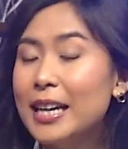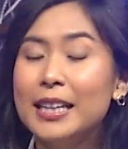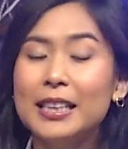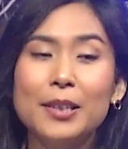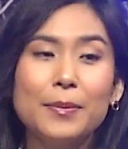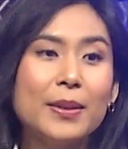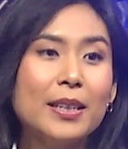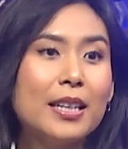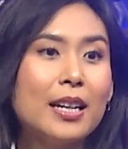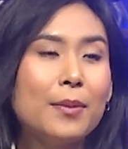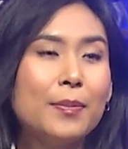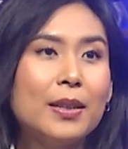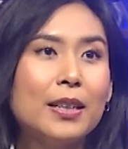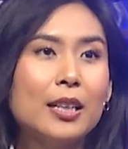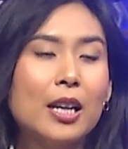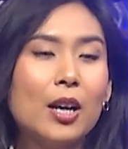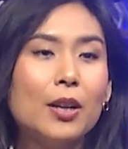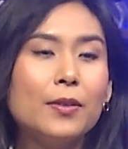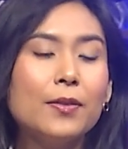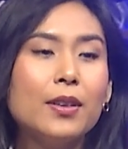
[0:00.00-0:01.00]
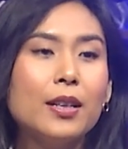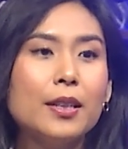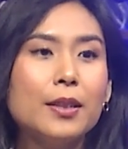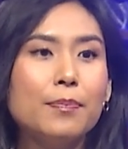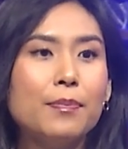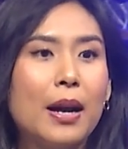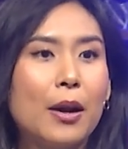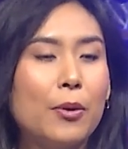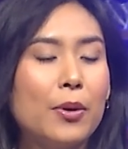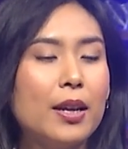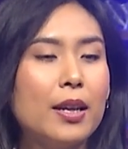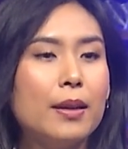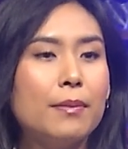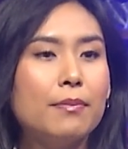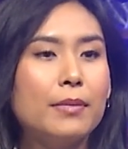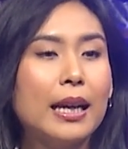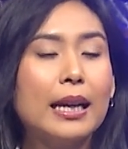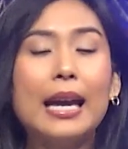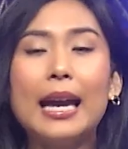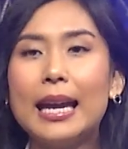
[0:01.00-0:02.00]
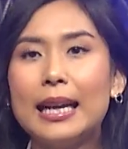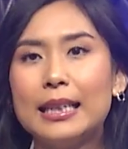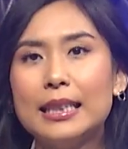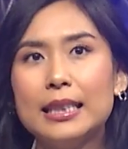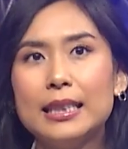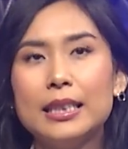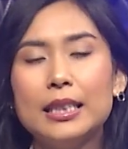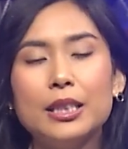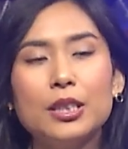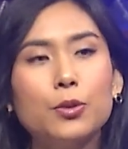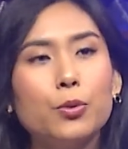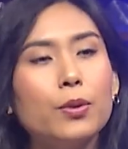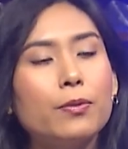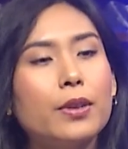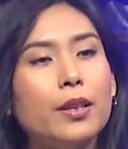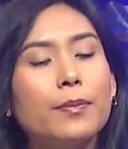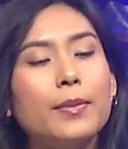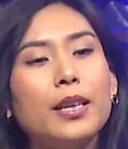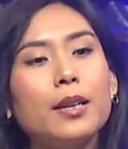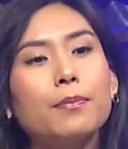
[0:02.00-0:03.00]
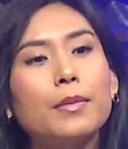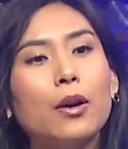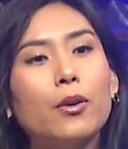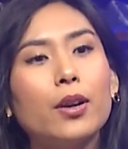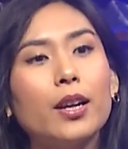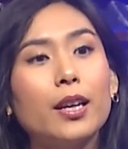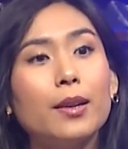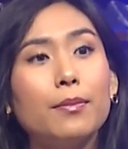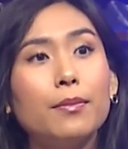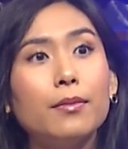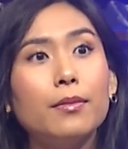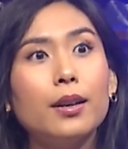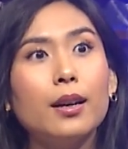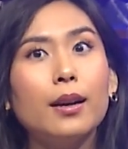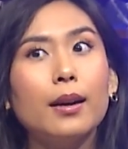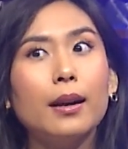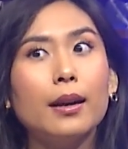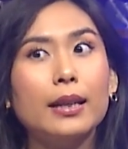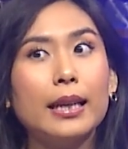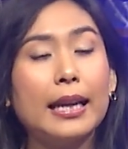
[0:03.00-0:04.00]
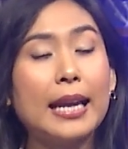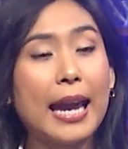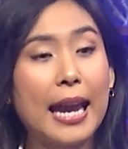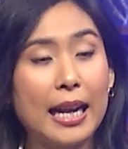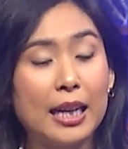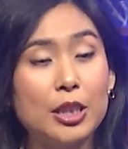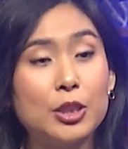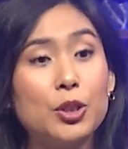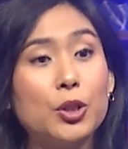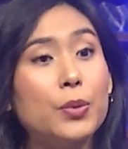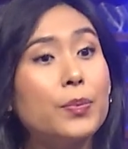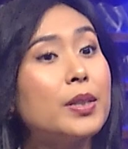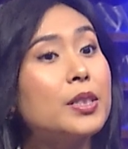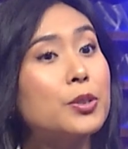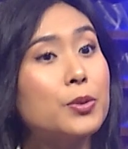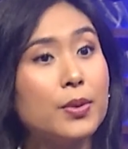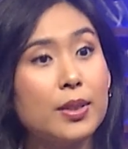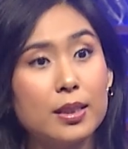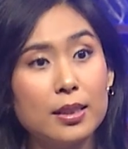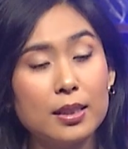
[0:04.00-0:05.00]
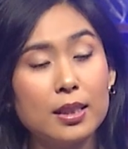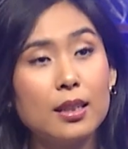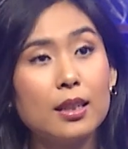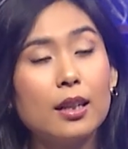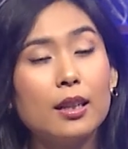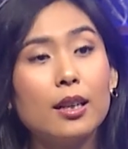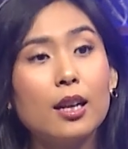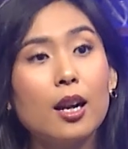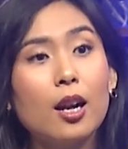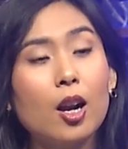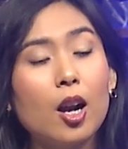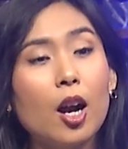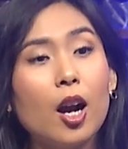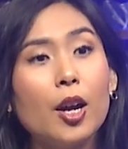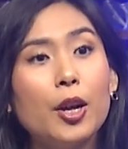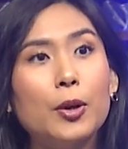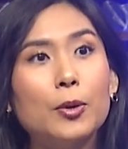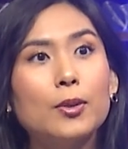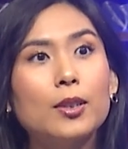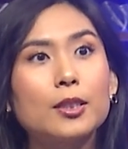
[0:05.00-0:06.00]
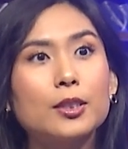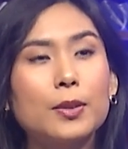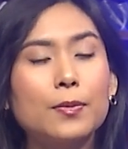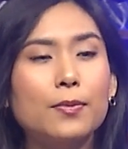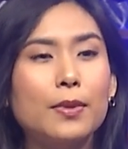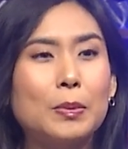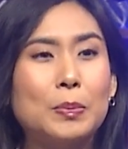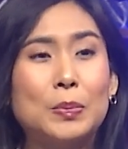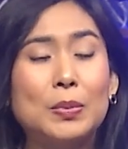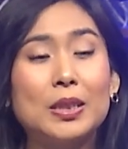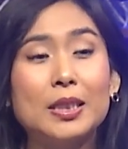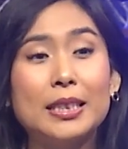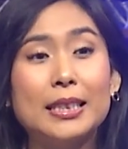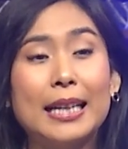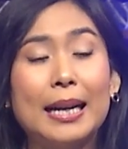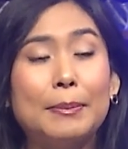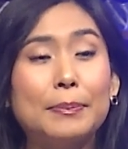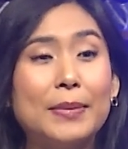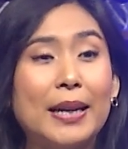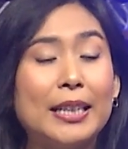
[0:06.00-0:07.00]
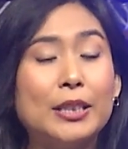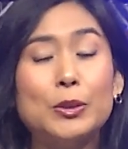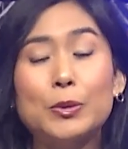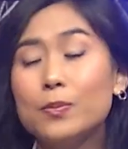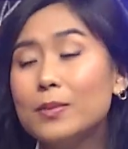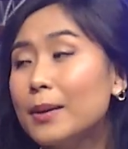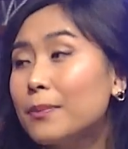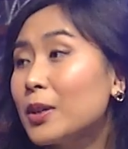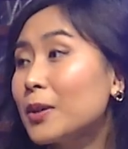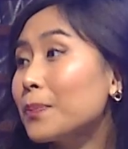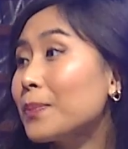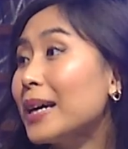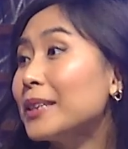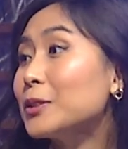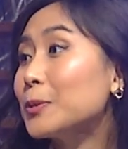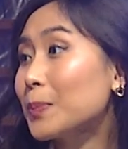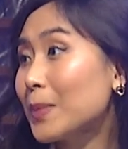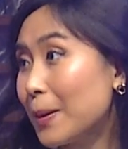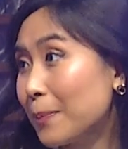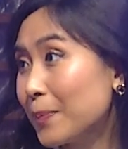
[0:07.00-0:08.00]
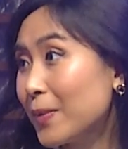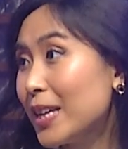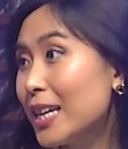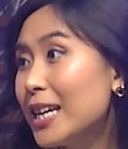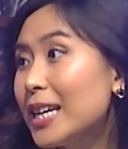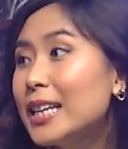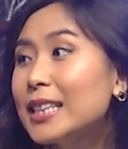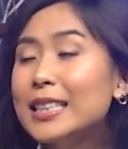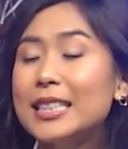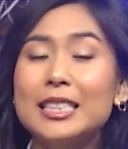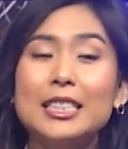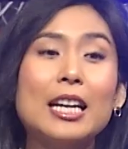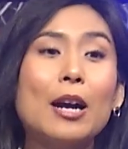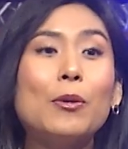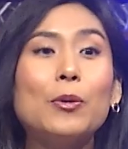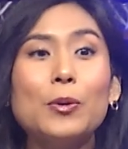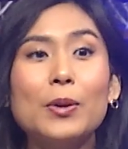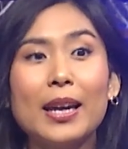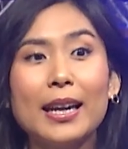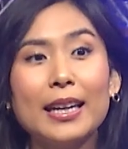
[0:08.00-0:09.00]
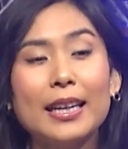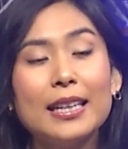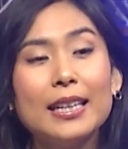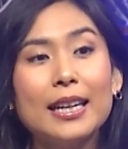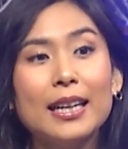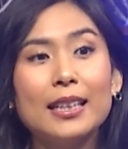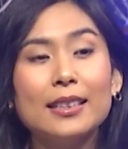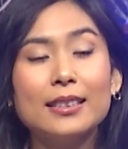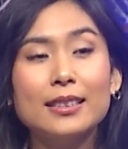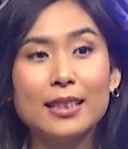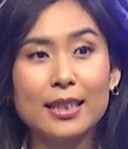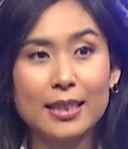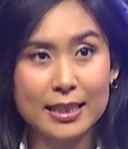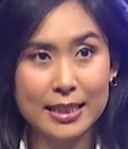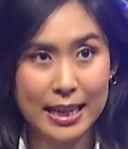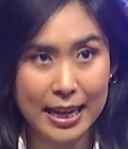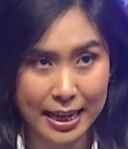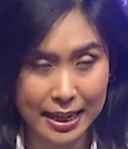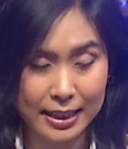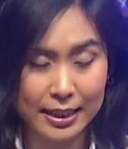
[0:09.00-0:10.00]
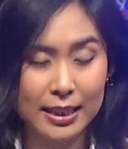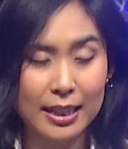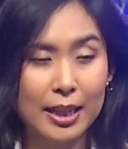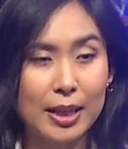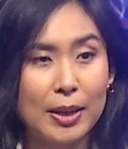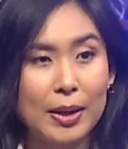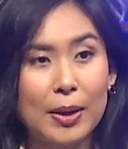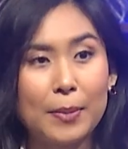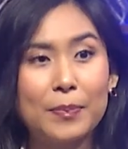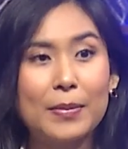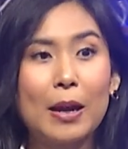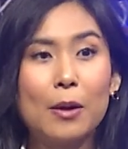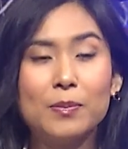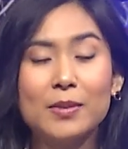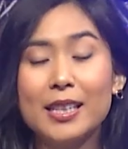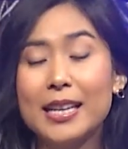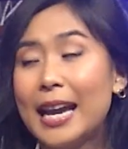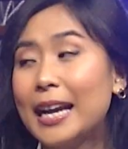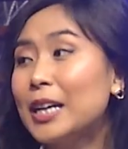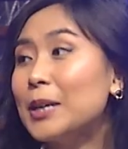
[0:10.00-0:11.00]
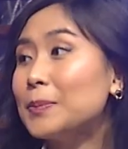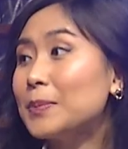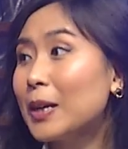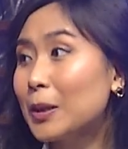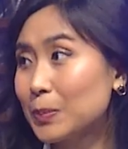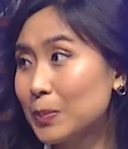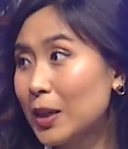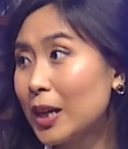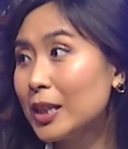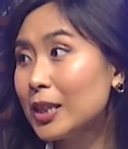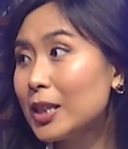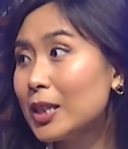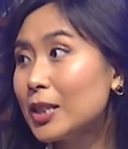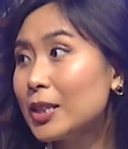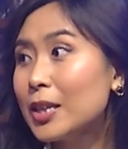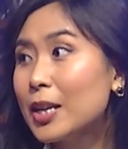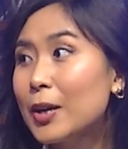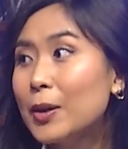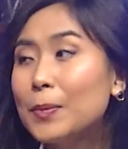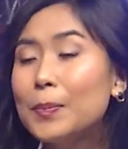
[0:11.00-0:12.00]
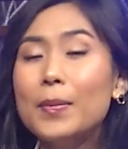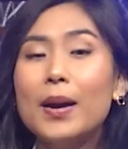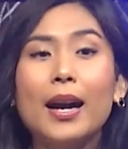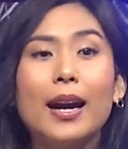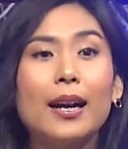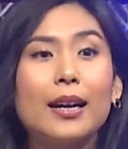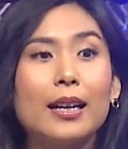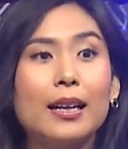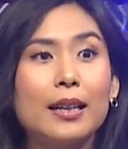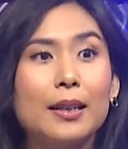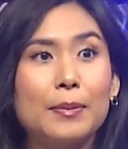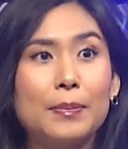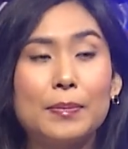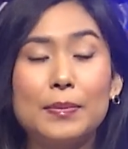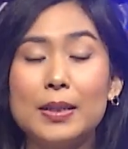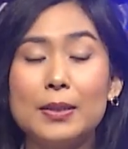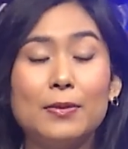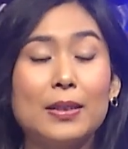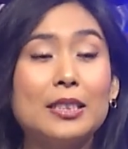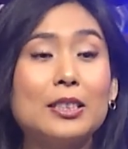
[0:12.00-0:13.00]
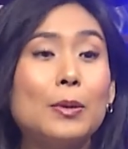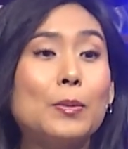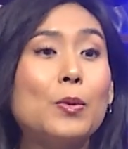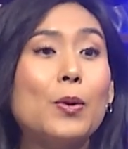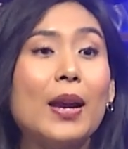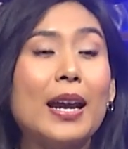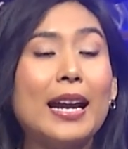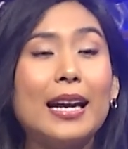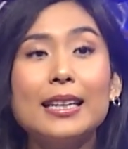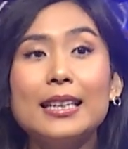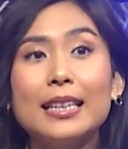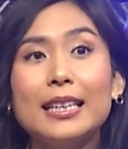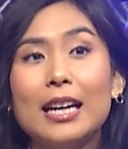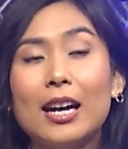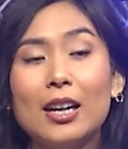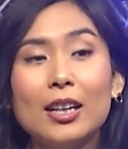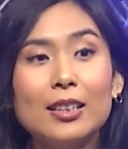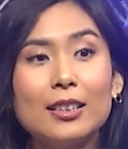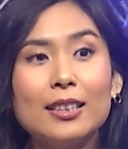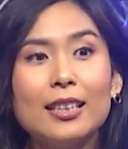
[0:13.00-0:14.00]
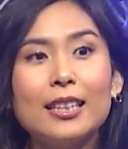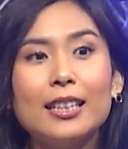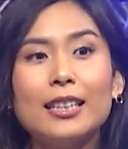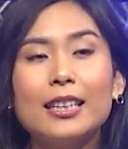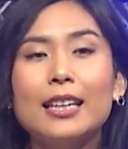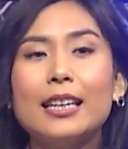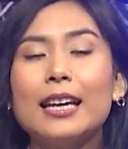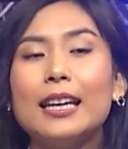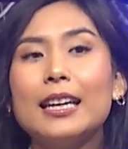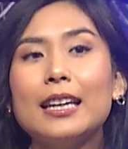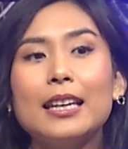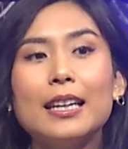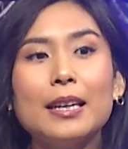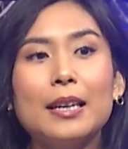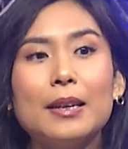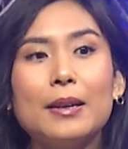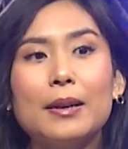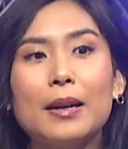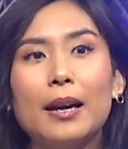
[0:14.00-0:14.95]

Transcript: Thì bây giờ mình nói với bảo hiểm ngắn hạn đi, thì như quý vị biết bảo hiểm ngắn hạn là term insurance á, nó có hiệu lực trong vòng 10 năm, 20 năm, 30 năm. Thì sau cái thời gian thời hạn hợp đồng đó, nếu mà mình vẫn sống khỏe gì đó thì cái